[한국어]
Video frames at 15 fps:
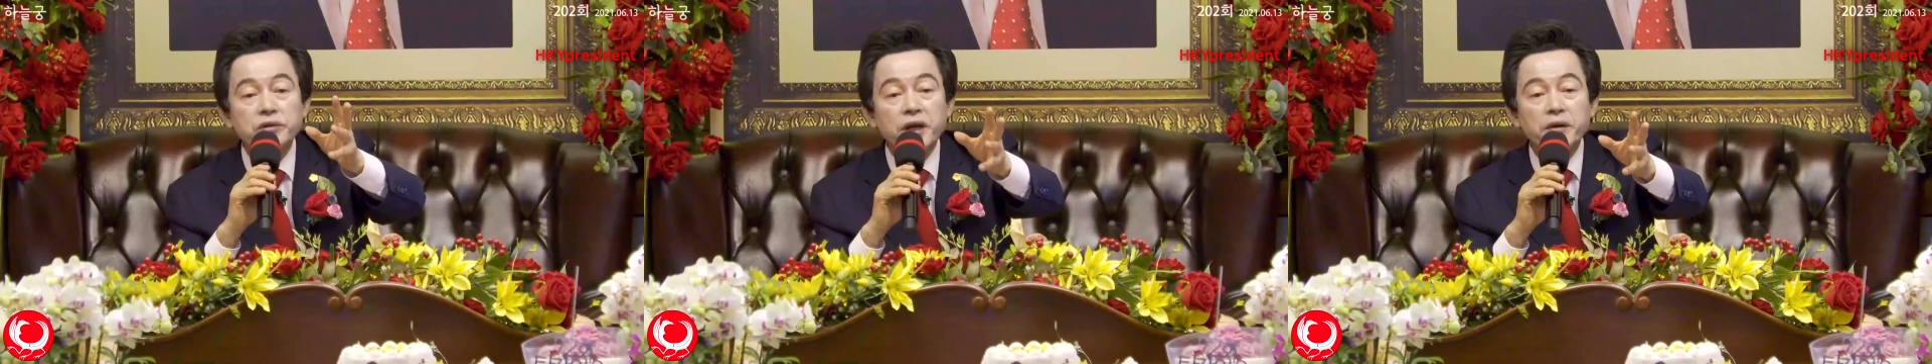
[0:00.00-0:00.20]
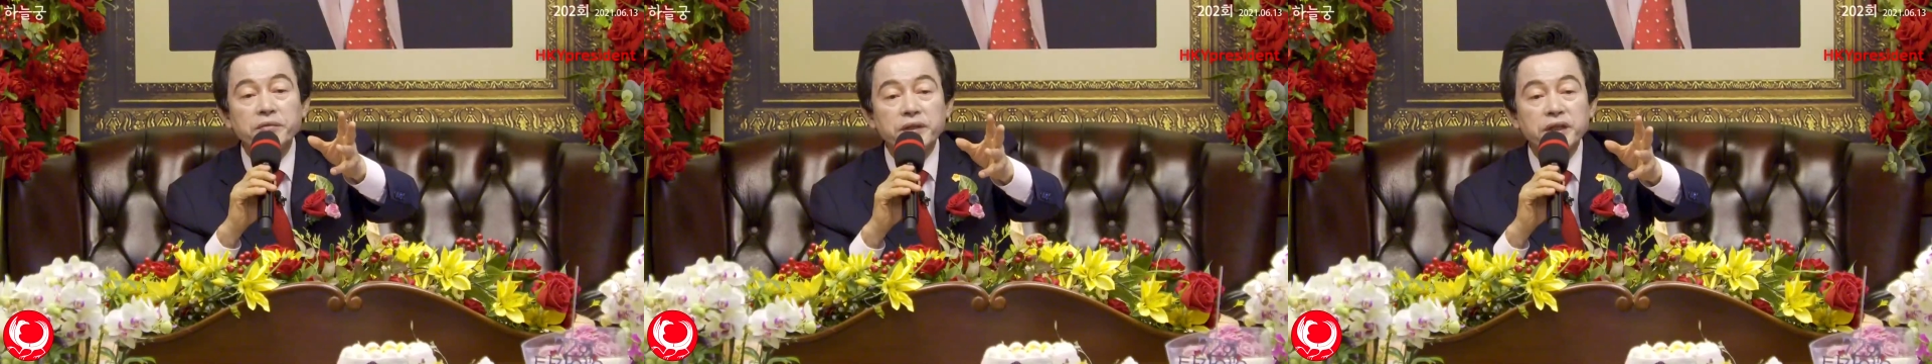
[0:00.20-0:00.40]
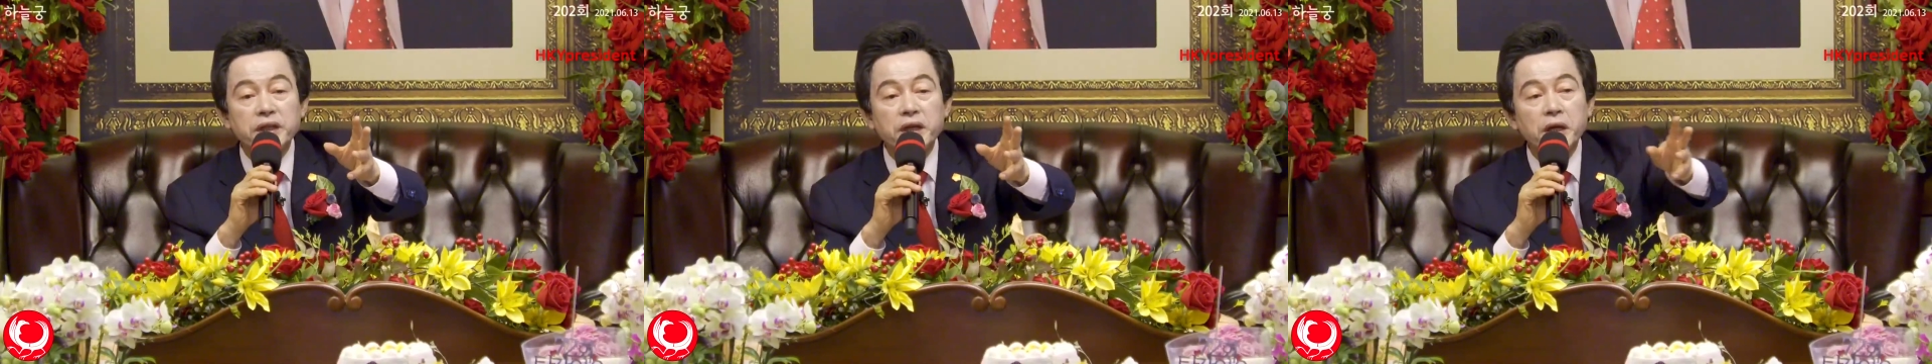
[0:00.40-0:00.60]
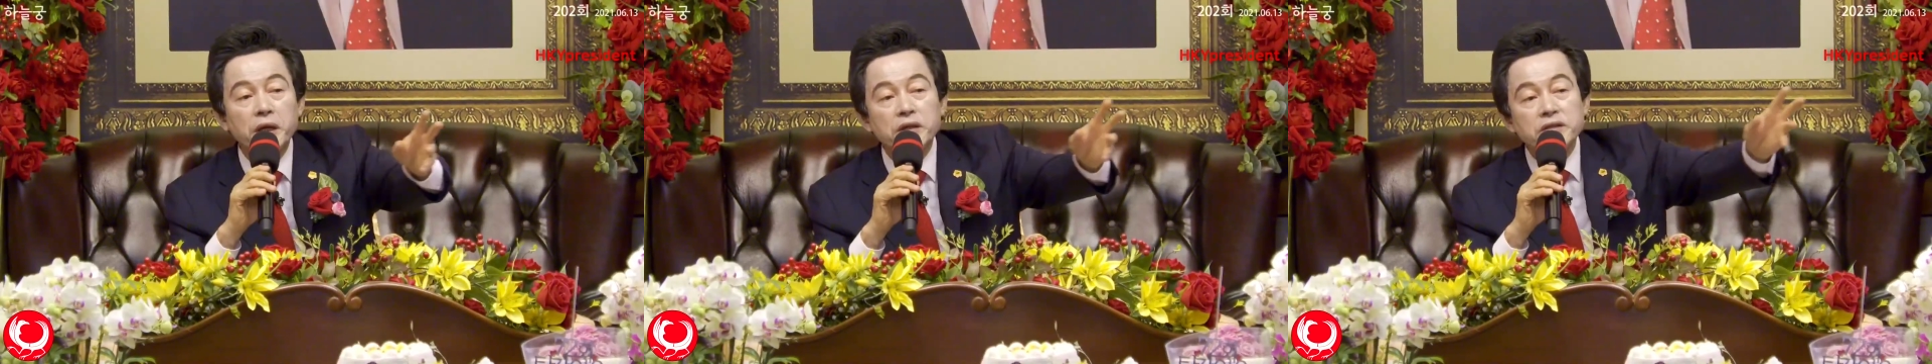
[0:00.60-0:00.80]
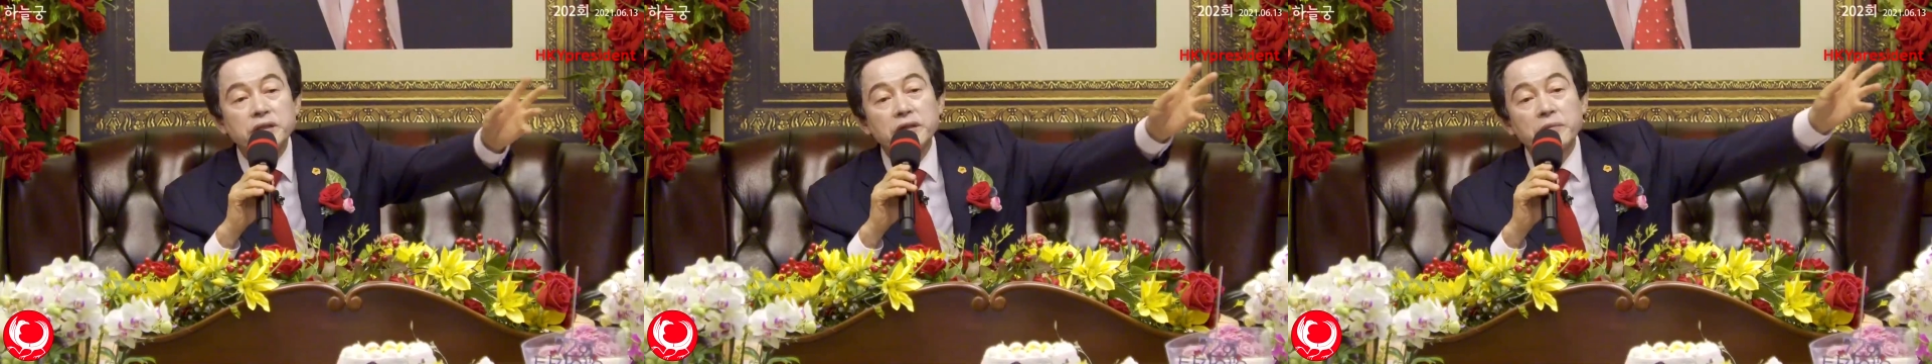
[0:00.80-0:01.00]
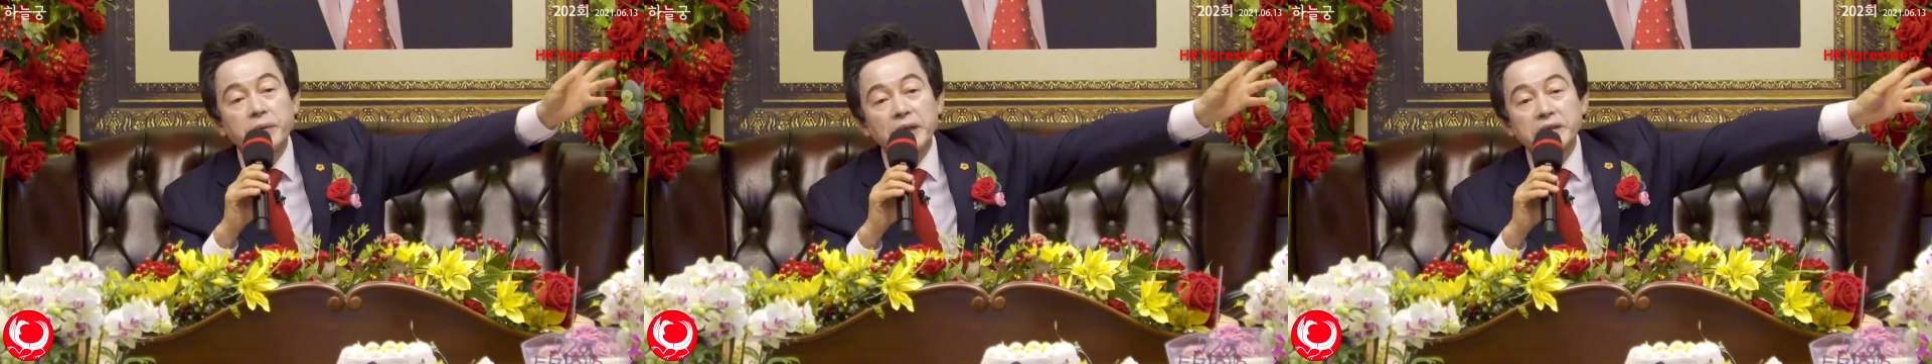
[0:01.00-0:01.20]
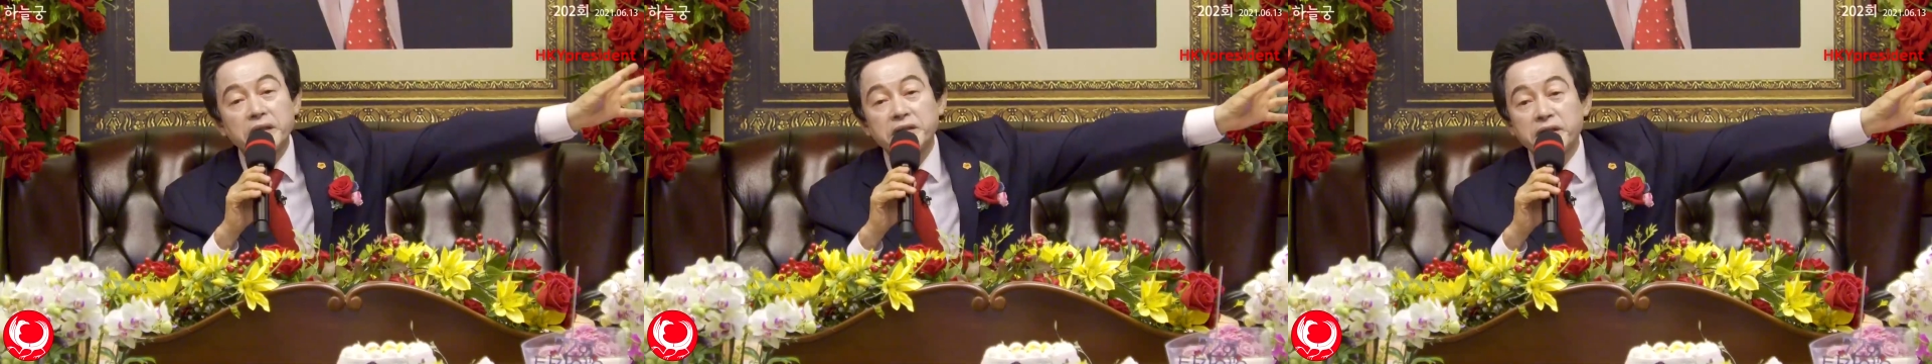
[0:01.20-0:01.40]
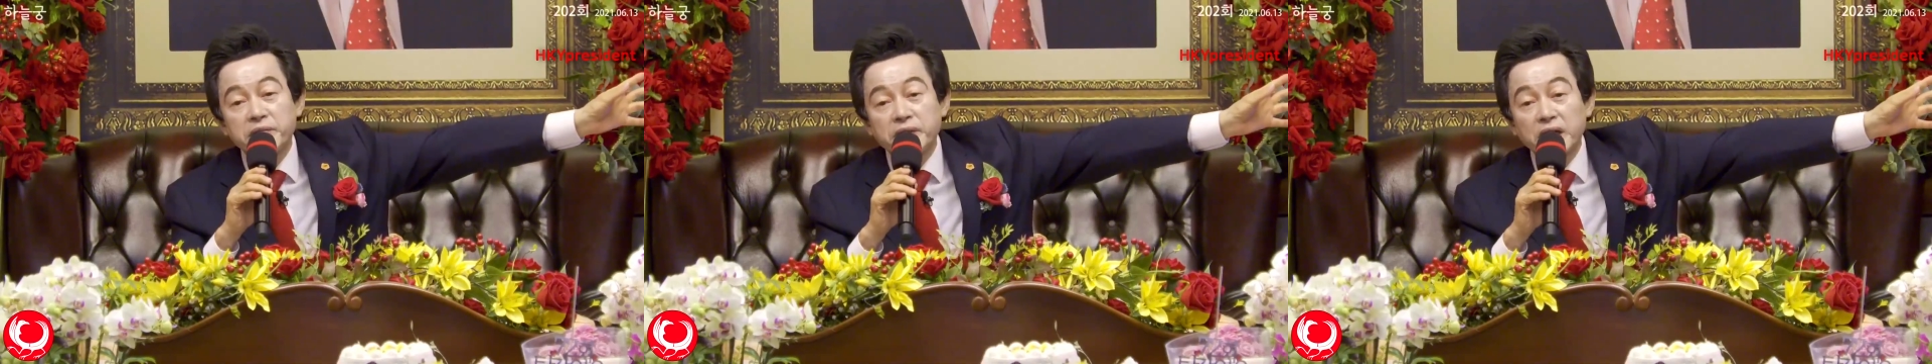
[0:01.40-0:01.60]
국회의원들이 저걸
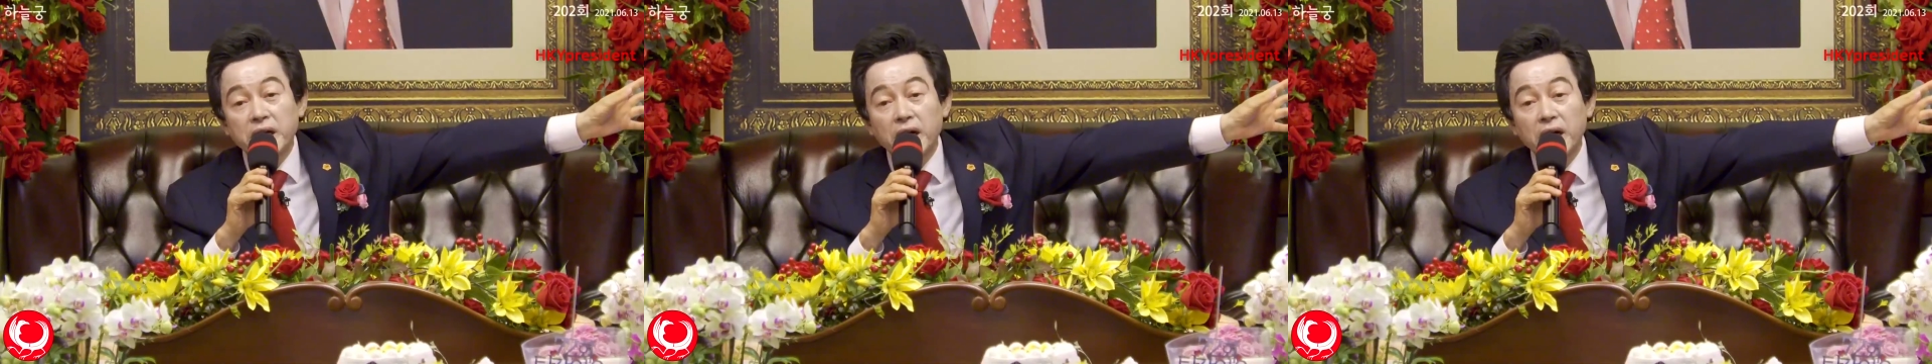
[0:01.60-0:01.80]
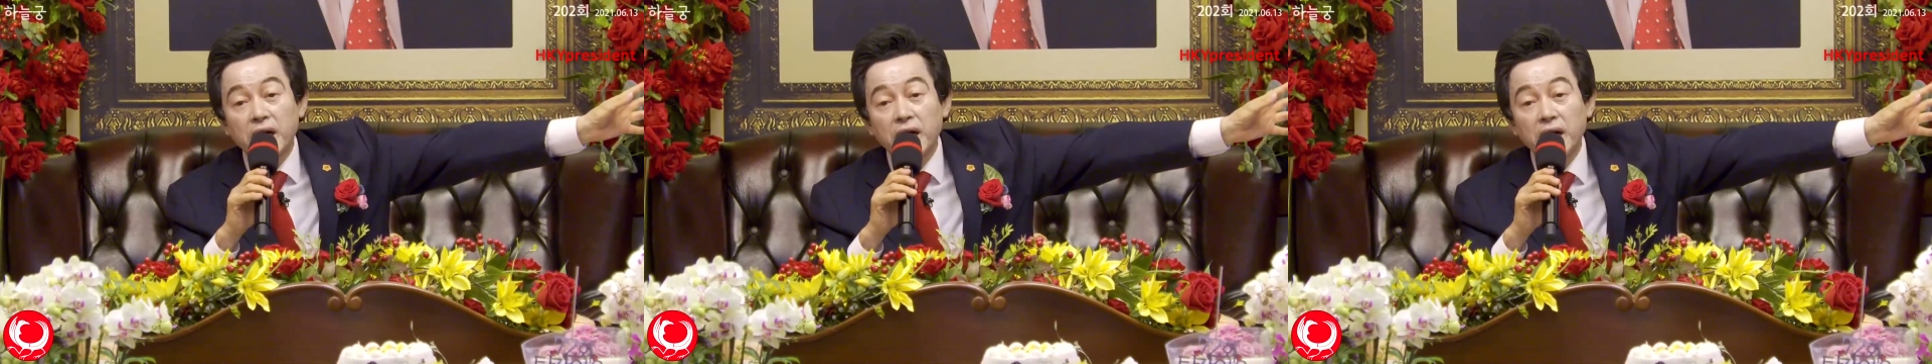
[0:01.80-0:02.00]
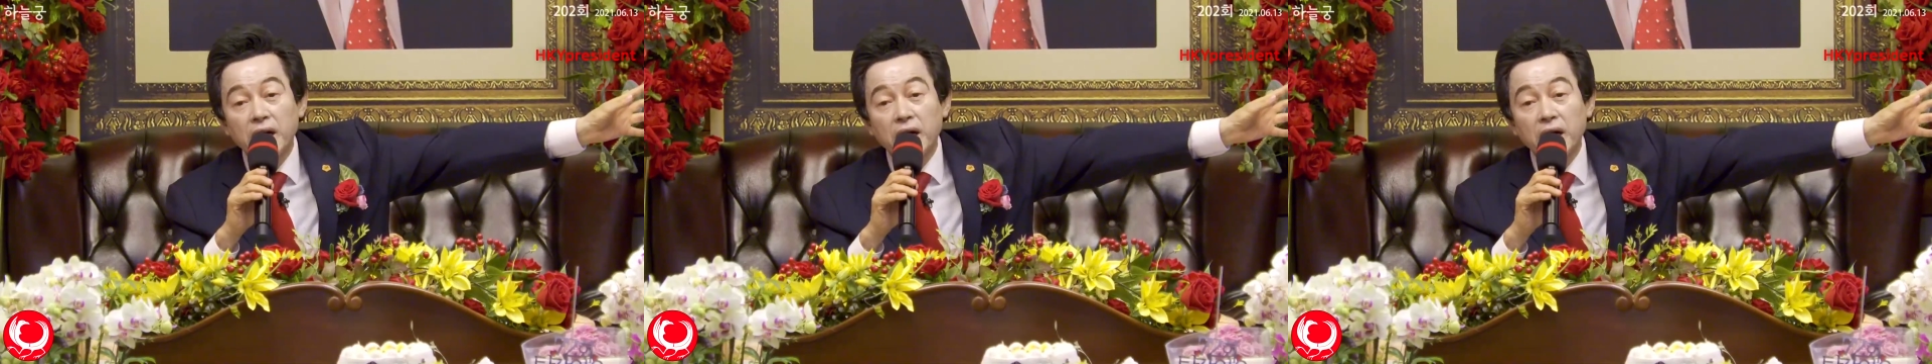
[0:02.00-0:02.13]
받아들입니까?